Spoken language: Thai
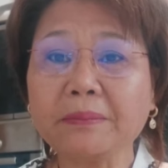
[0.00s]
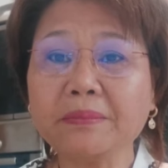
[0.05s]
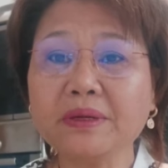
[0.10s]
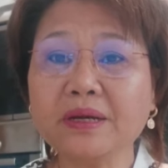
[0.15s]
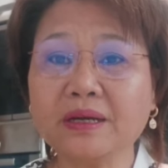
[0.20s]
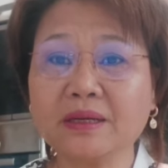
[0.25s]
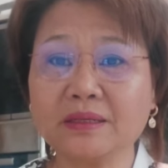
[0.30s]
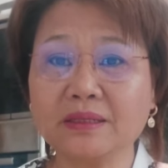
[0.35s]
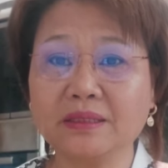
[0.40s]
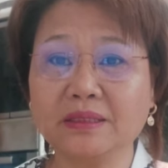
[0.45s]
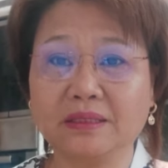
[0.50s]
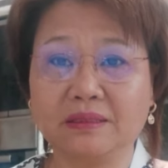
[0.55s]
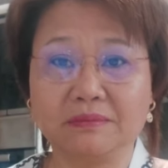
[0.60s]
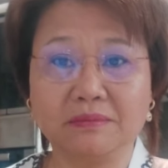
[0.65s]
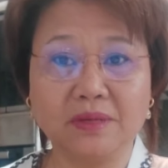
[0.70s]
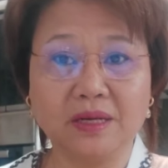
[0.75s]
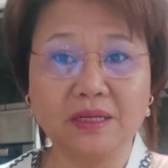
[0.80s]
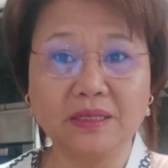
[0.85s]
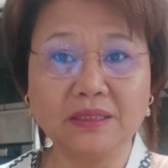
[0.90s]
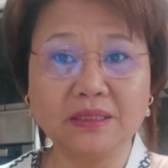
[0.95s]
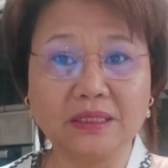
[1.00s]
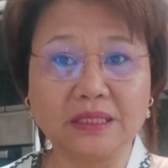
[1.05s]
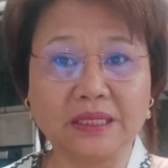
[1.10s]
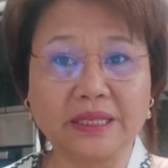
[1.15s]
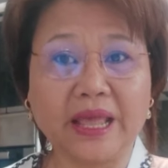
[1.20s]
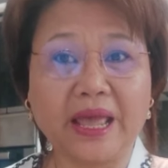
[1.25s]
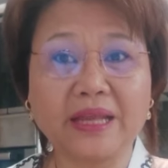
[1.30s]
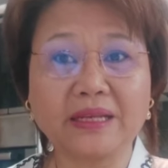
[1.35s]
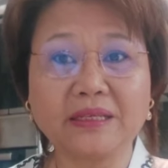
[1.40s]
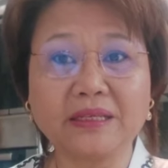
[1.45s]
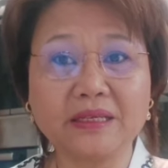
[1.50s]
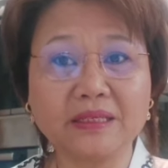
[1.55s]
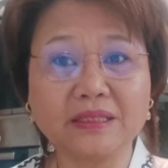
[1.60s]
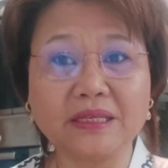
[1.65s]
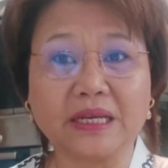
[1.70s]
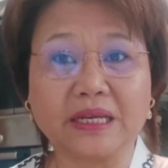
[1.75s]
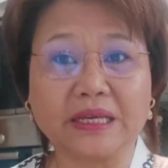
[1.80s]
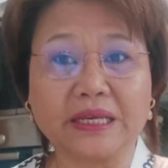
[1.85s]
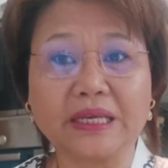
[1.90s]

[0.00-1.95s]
เมืองอื่น เมืองอื่น แทนที่จะ